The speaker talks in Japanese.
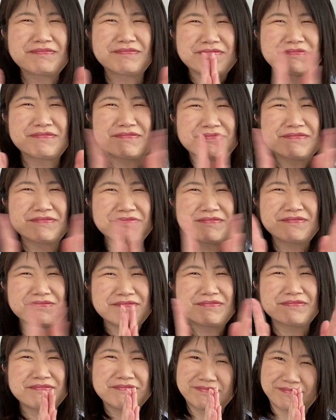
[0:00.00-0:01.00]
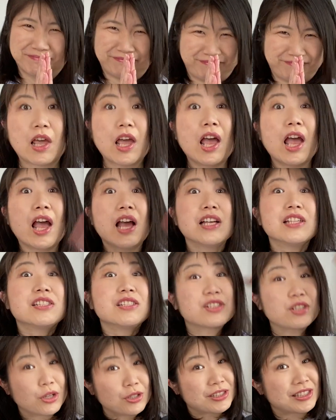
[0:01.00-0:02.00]
がとうございま
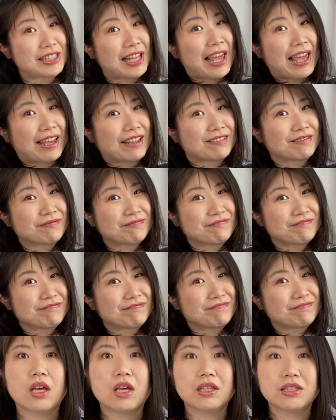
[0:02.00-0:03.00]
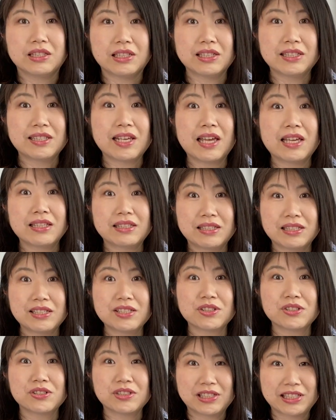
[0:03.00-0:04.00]
すそして
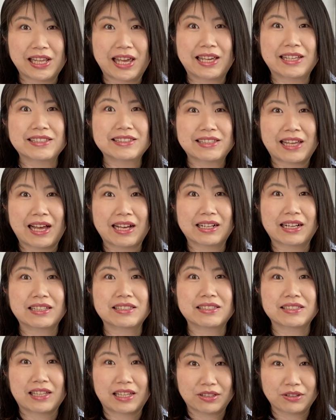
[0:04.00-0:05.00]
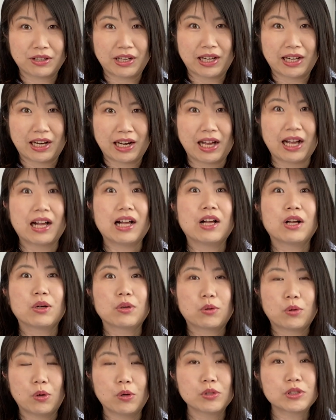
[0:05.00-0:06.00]
2022年3月7日から
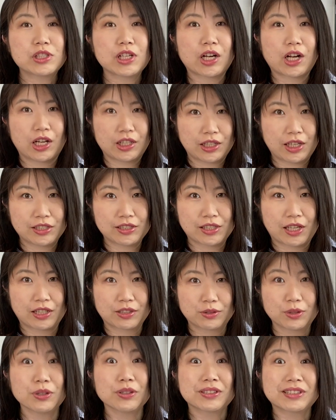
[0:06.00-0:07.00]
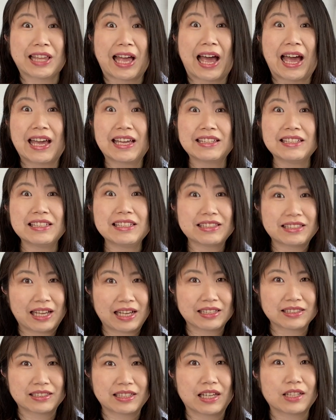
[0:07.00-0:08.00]
紅茶家電さんと
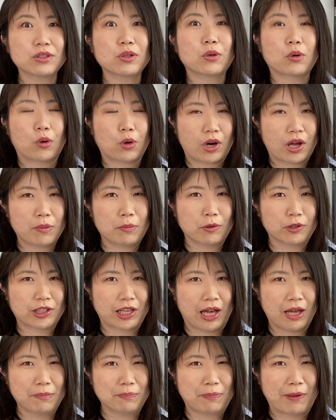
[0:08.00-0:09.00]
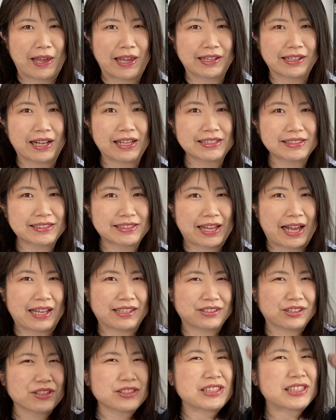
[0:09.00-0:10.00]
タイニータンさんのコラボキャンペーンが
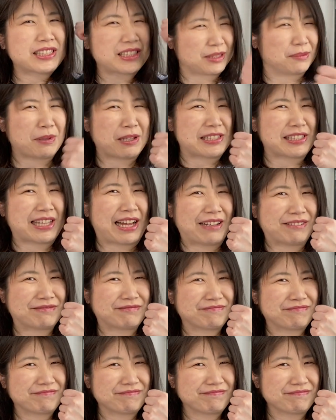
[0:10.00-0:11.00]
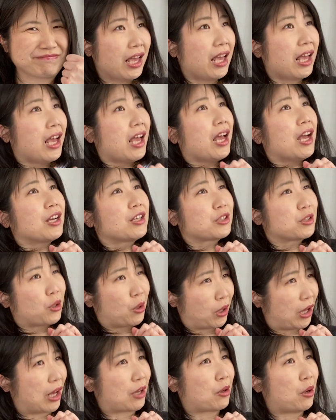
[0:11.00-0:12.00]
スタートしました
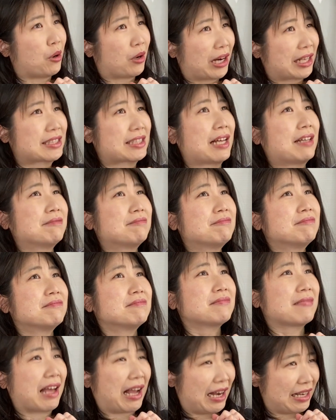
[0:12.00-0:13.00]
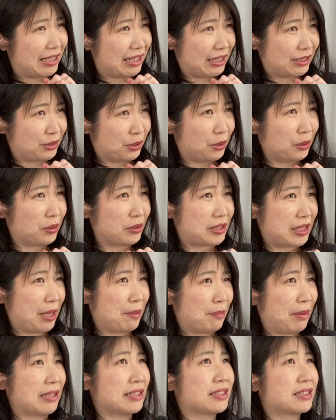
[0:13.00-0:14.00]
コカ・コーラさんありがとうござ
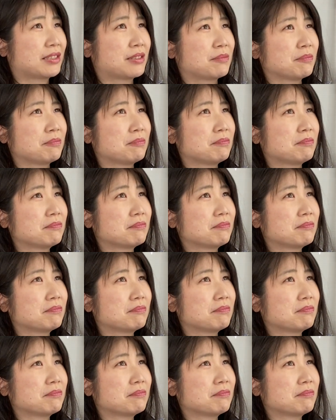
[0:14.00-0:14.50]
います